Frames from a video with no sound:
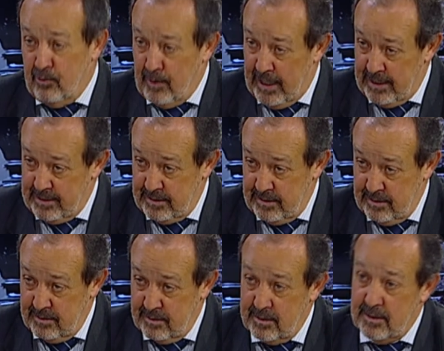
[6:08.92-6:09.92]
Báez.
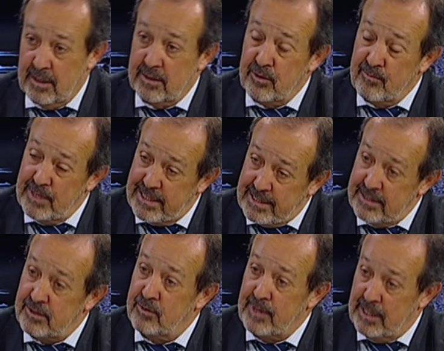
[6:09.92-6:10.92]
en
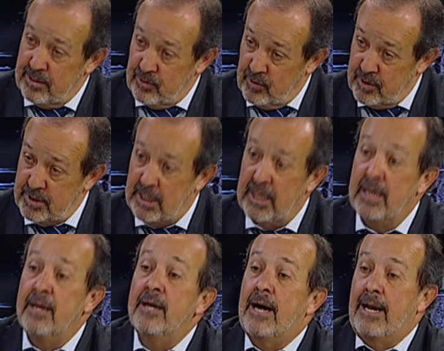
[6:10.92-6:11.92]
2013-2014,
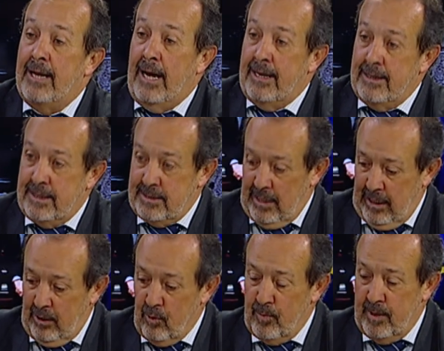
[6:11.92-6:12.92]
al, que se
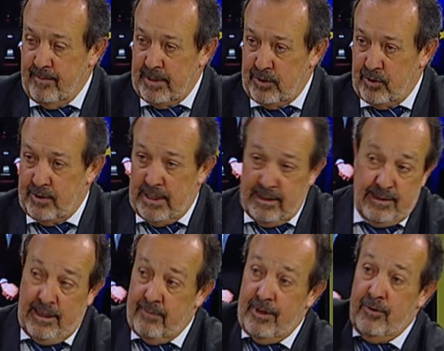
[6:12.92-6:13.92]
le complementó, o sea,
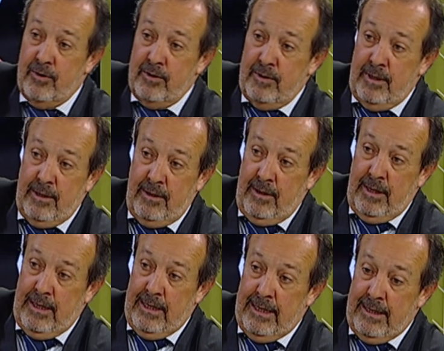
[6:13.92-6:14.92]
terminó
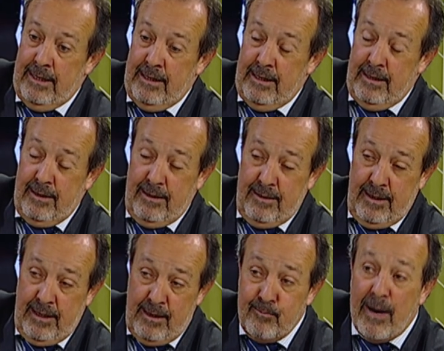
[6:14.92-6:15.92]
eh, en,
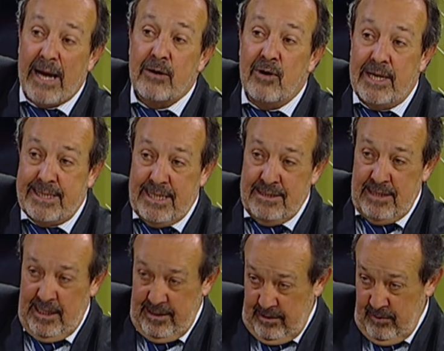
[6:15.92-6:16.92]
el embargo de la estancia
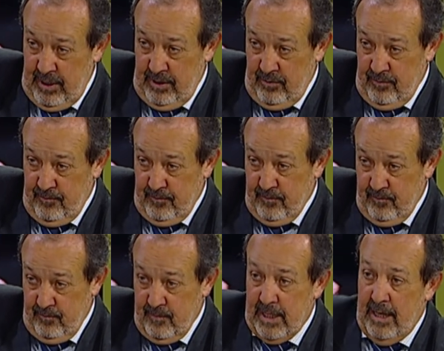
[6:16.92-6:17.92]
del entrevero. Es
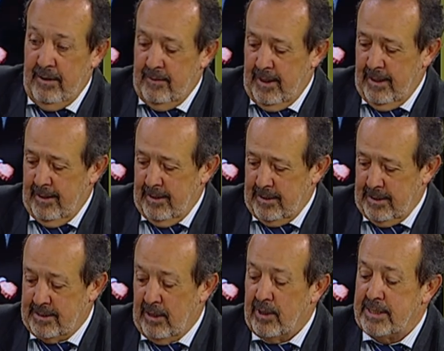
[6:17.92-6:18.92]
verdad.
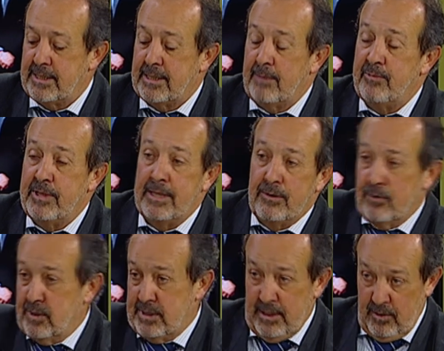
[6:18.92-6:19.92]
Que ahora se está pidiendo
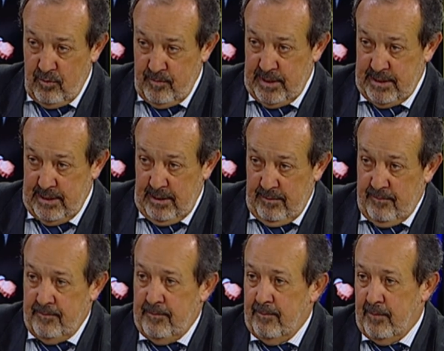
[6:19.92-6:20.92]
que se decomise
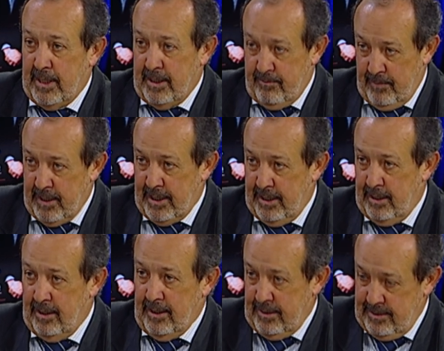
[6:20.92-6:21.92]
para,
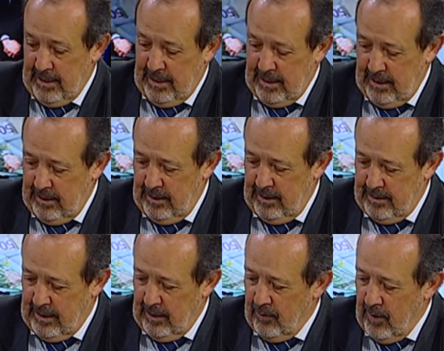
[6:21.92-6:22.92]
que se la quede el Estado.